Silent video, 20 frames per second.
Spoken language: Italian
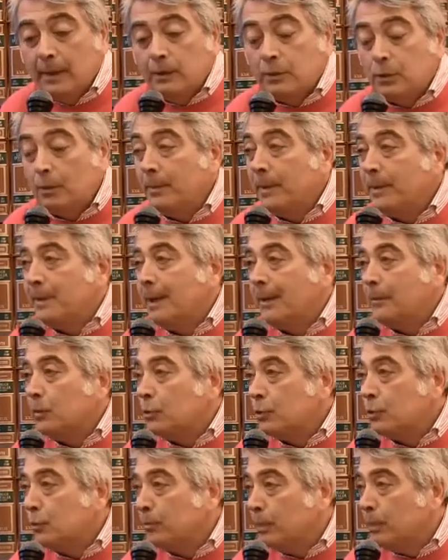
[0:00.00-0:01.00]
Insomma,
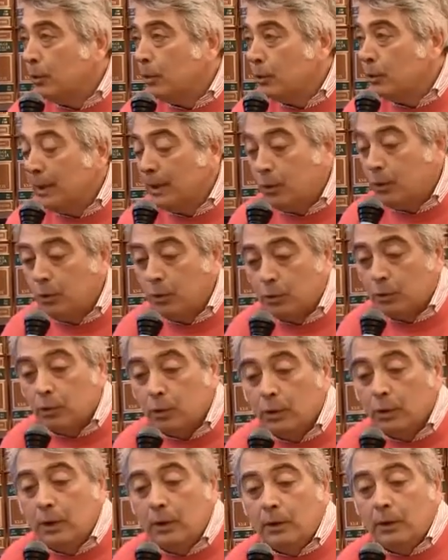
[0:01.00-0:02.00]
mettiamoci un poco d'accordo.